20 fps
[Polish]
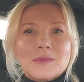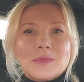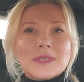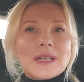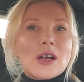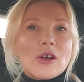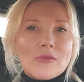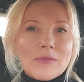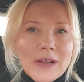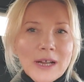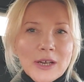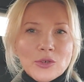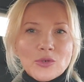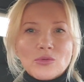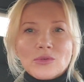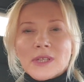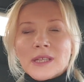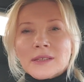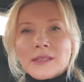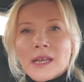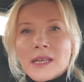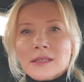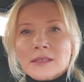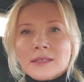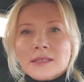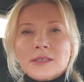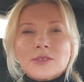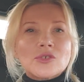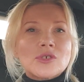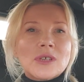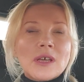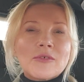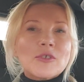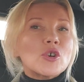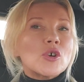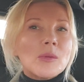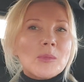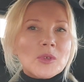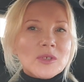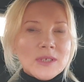zachowaniu, tendencji czy
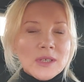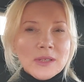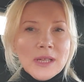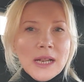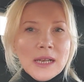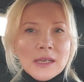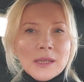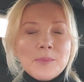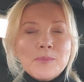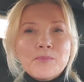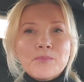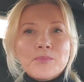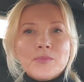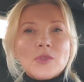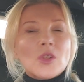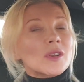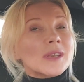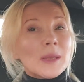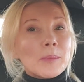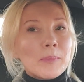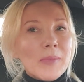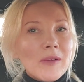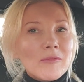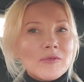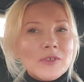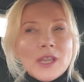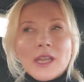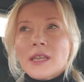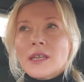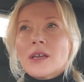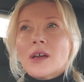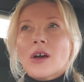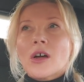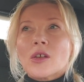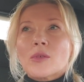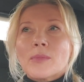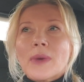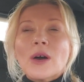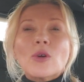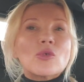nawyku emocjonalnym, to najpewniej
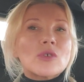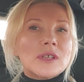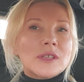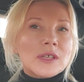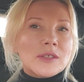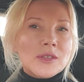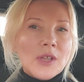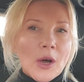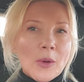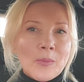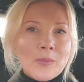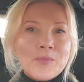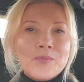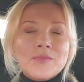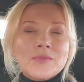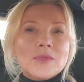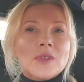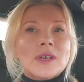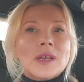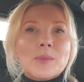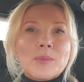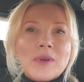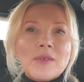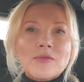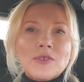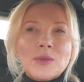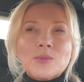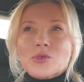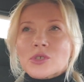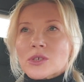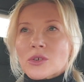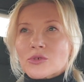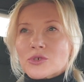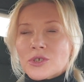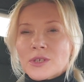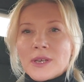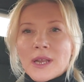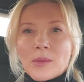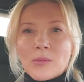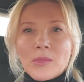on ma ukryte dno. To najpewniej
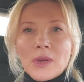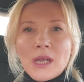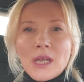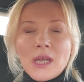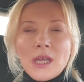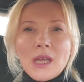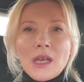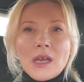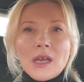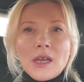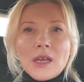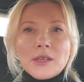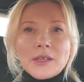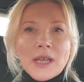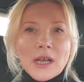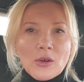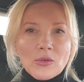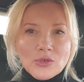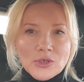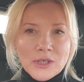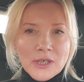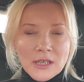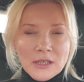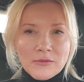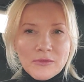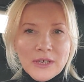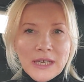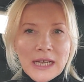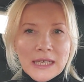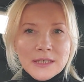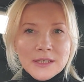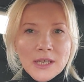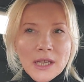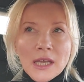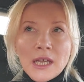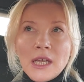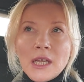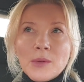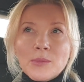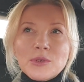przynosi nam e, jakąś
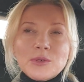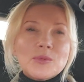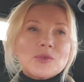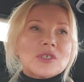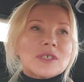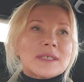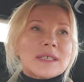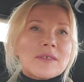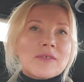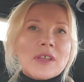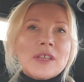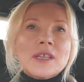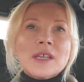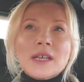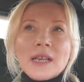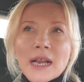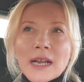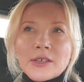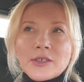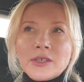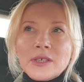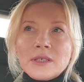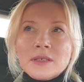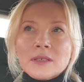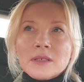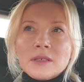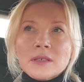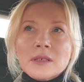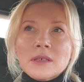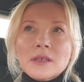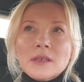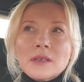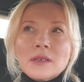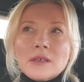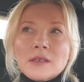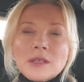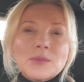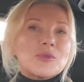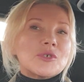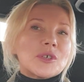gratyfikację. Być może stawianie granic,
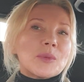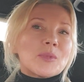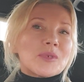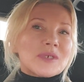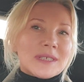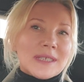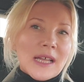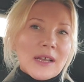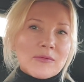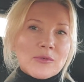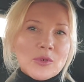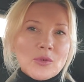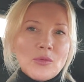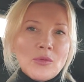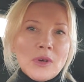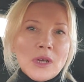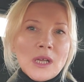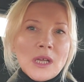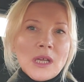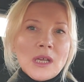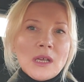gdyby się postawił,